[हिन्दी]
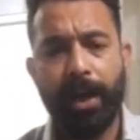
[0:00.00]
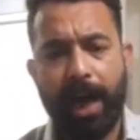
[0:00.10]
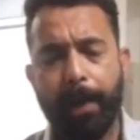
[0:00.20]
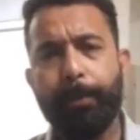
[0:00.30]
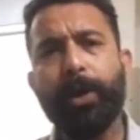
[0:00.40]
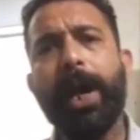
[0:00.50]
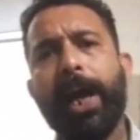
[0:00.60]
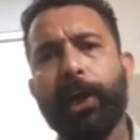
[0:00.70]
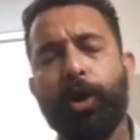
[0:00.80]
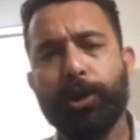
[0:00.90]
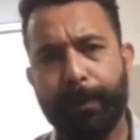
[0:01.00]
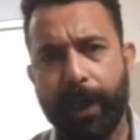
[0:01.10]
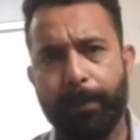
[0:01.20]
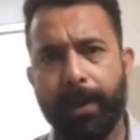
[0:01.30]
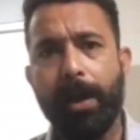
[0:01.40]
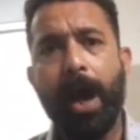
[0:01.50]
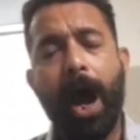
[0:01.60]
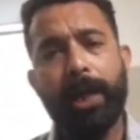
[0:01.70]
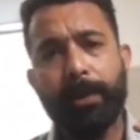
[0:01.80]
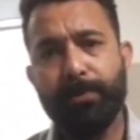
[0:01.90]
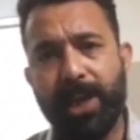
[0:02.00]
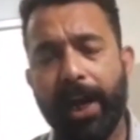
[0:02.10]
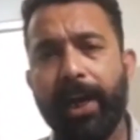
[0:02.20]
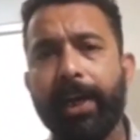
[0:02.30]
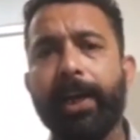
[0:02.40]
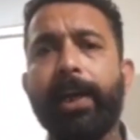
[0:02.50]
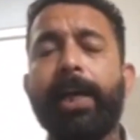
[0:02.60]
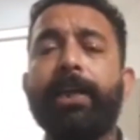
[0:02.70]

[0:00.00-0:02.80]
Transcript: कानपुर के हेलेट हॉस्पिटल में आज हम जानेंगे